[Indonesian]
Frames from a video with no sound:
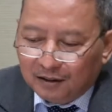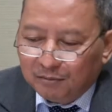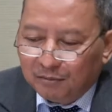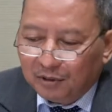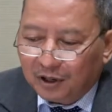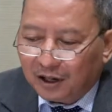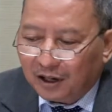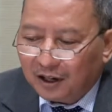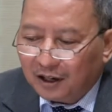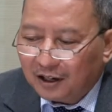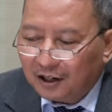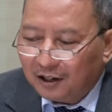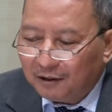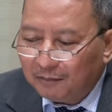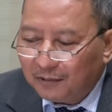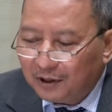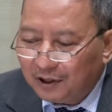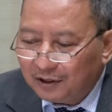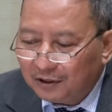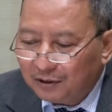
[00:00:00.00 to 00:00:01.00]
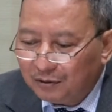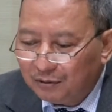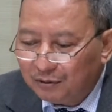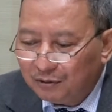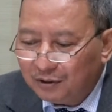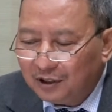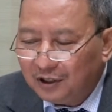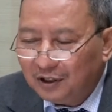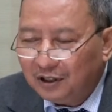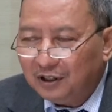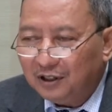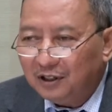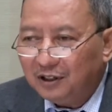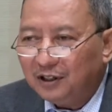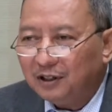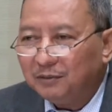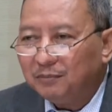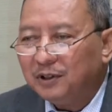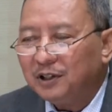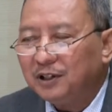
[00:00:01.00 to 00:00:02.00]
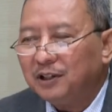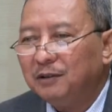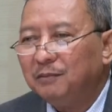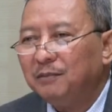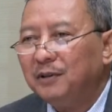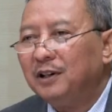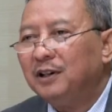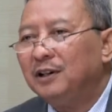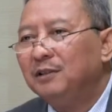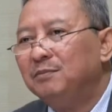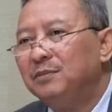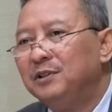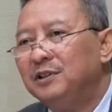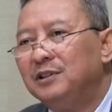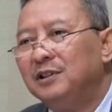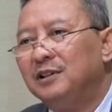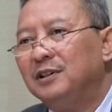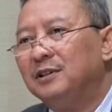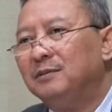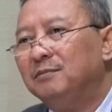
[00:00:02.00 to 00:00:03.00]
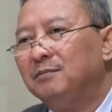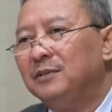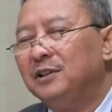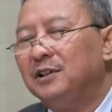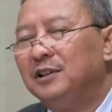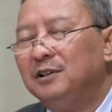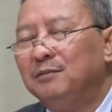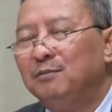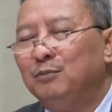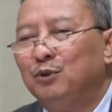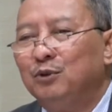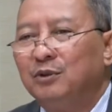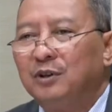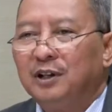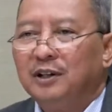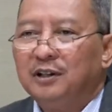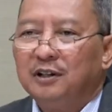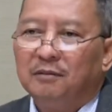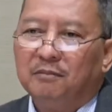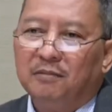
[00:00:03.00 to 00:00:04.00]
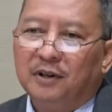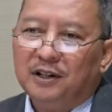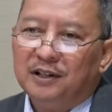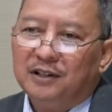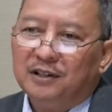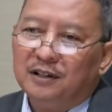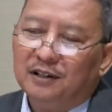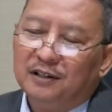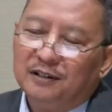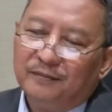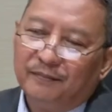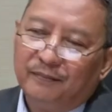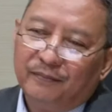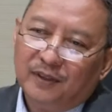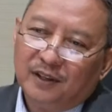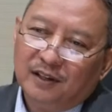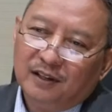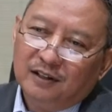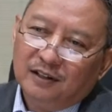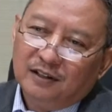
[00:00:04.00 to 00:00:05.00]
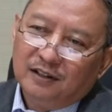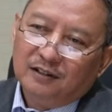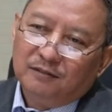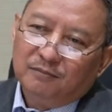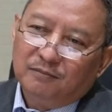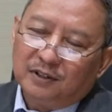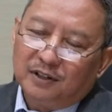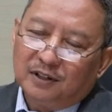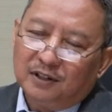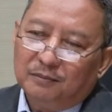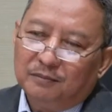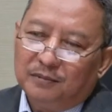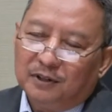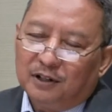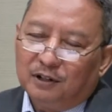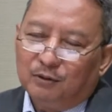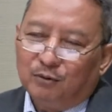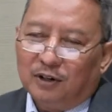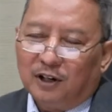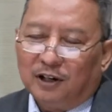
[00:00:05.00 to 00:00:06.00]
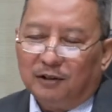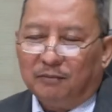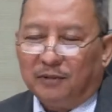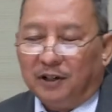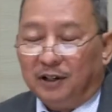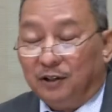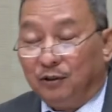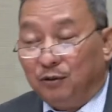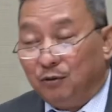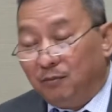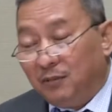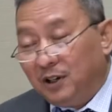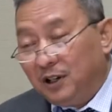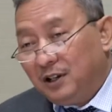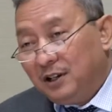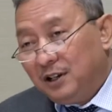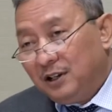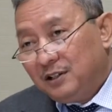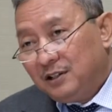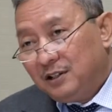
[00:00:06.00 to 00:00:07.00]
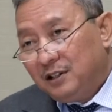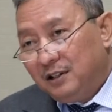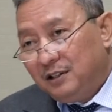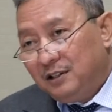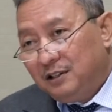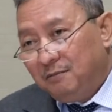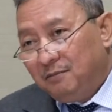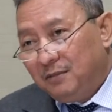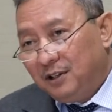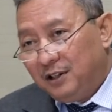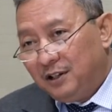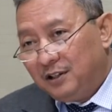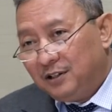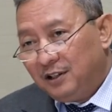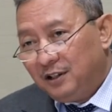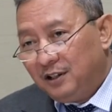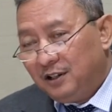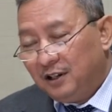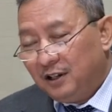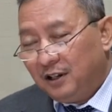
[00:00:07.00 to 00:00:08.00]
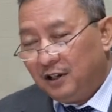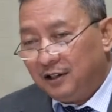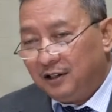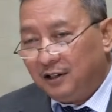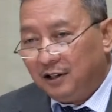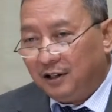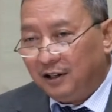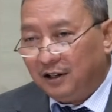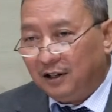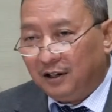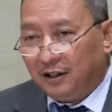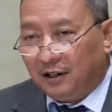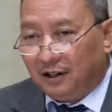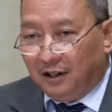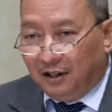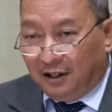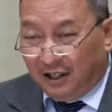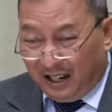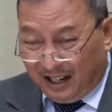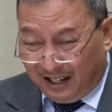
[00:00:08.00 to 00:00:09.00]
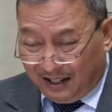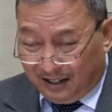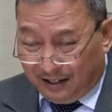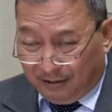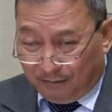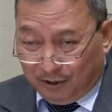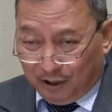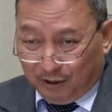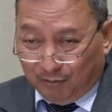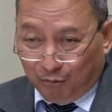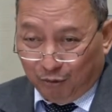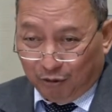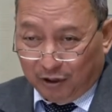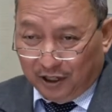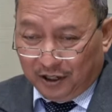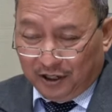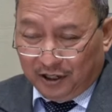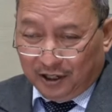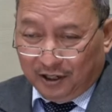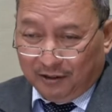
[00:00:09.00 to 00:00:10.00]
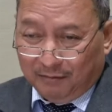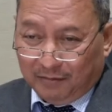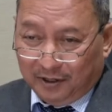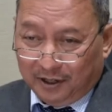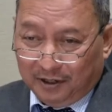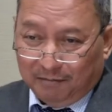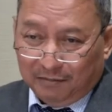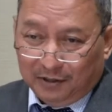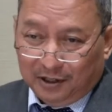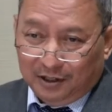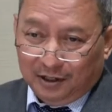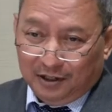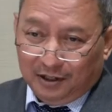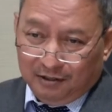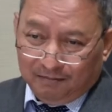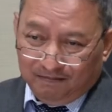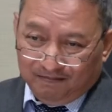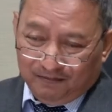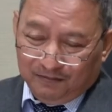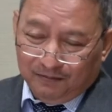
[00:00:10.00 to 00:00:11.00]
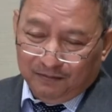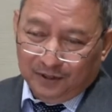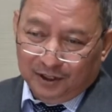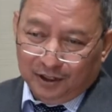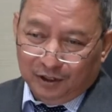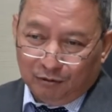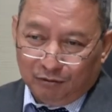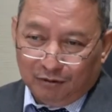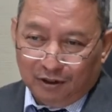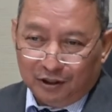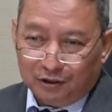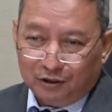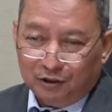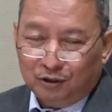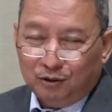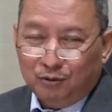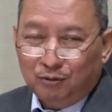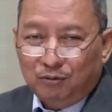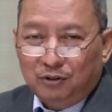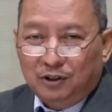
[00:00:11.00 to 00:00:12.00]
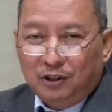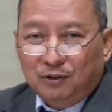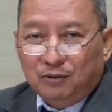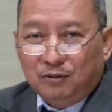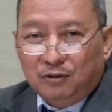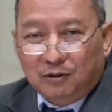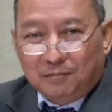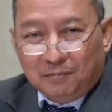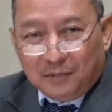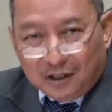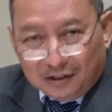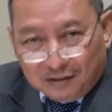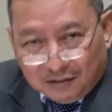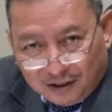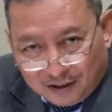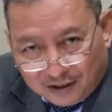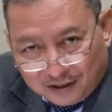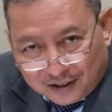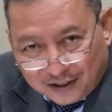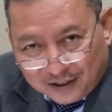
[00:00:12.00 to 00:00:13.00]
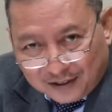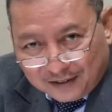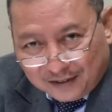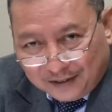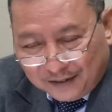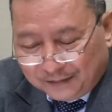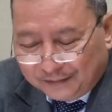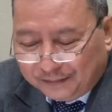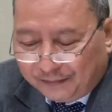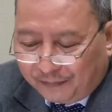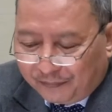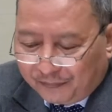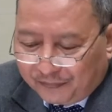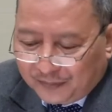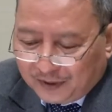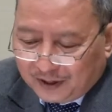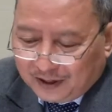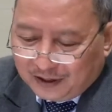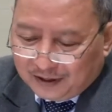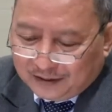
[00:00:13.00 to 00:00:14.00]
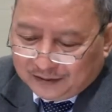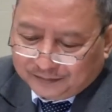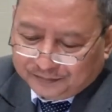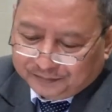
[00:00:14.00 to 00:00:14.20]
beragama itu intinya bagaimana bisa menimbulkan kebaikan. Maka para ulama itu menegaskan di mana saja ada Anda menemukan yang baik maka itulah sesungguhnya hukum Allah gitu ya. ya.